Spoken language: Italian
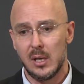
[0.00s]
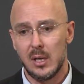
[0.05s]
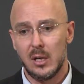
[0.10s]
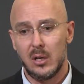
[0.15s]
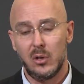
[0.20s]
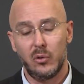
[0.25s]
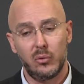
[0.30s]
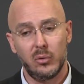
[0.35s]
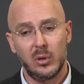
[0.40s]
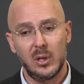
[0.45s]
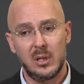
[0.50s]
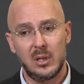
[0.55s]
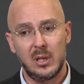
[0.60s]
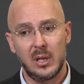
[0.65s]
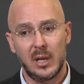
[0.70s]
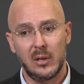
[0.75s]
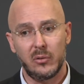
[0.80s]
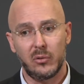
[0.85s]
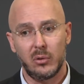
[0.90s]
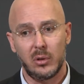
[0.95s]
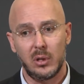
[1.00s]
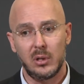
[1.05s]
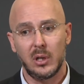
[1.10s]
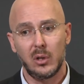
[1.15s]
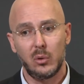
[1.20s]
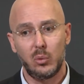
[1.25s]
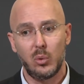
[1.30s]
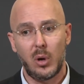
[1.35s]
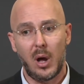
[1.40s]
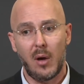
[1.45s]
gli studenti riescano
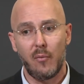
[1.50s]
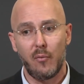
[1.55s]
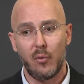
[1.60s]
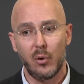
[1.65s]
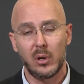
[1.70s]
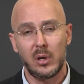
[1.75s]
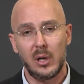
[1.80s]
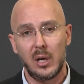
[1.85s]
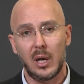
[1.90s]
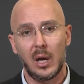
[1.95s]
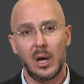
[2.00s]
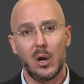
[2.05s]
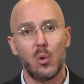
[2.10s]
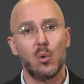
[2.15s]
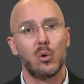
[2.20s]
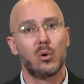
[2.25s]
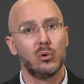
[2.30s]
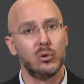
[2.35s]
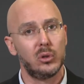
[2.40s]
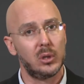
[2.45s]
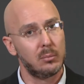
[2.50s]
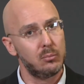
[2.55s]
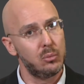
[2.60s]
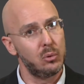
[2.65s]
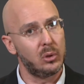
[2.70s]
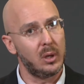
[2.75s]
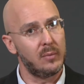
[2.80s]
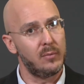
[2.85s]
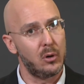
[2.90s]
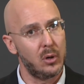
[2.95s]
addirittura a fornire un
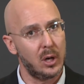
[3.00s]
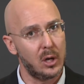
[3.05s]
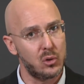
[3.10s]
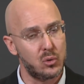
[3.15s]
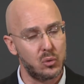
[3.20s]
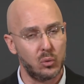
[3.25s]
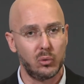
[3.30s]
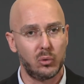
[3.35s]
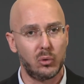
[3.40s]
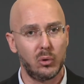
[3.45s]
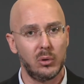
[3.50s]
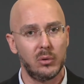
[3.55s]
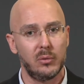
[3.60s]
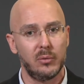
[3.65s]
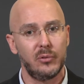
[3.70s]
contributo a valore aggiunto